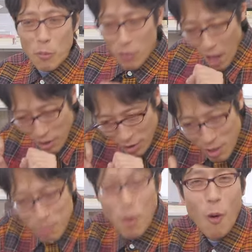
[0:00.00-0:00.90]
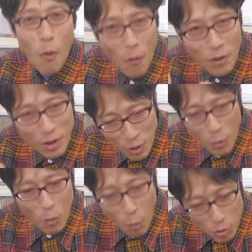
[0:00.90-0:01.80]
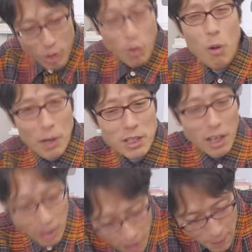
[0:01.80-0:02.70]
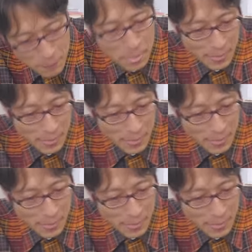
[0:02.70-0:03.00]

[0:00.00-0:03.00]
何人も送り込みましたからね。